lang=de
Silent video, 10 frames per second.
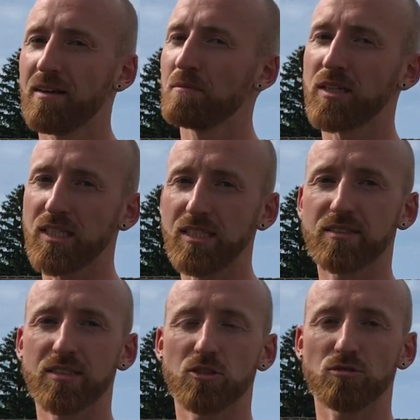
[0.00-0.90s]
Man
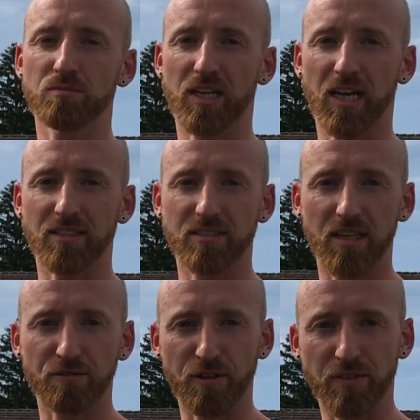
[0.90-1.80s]
liest es und man kann es
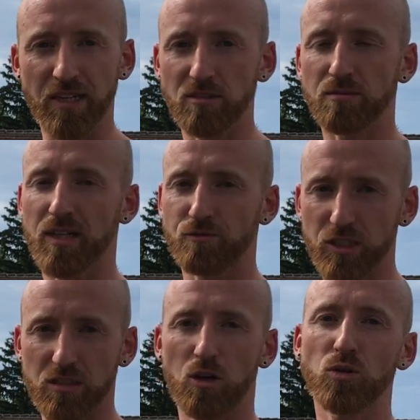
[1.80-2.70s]
verwenden und man
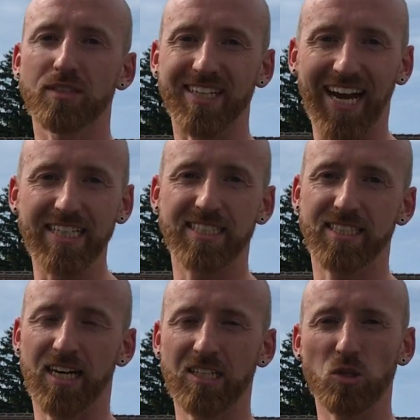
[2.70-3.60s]
wird es auch in 30
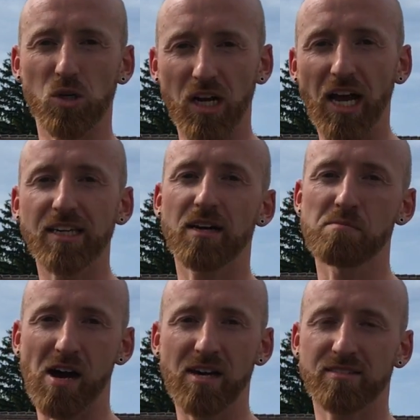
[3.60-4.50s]
Jahren noch
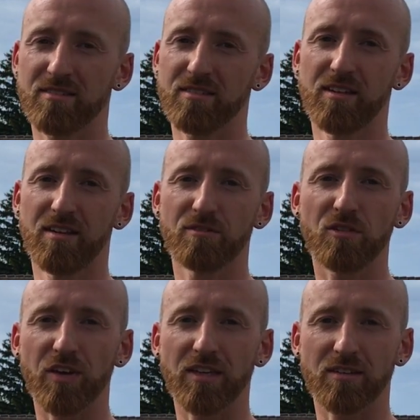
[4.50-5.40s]
gleichermaßen
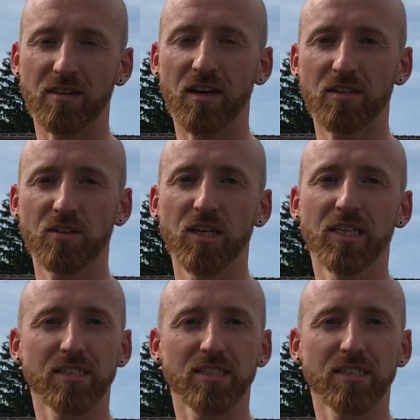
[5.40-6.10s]
verwenden können.